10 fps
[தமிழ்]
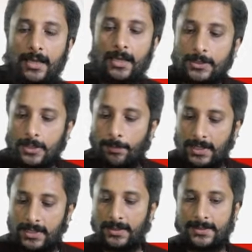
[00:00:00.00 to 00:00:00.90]
ஸோ
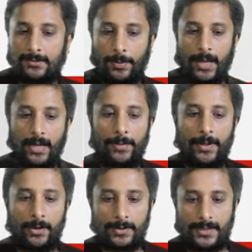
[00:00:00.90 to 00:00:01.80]
ப்ரஷ்லெஸ் அப்படின்னா எப்படி
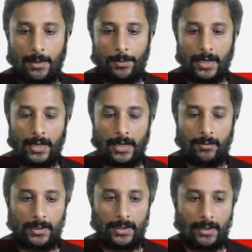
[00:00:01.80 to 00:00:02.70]
இருக்கும் சார் அப்படின்னு கேட்டிங்கன்னா வந்து
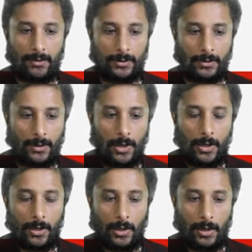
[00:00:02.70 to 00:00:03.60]
இதுதான் வந்து
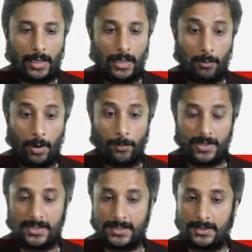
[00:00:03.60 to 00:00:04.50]
லைக் நம்மளோட
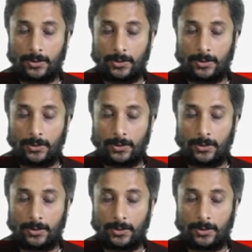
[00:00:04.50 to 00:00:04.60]
ப்ரஷ்லெஸ் இருக்குங்க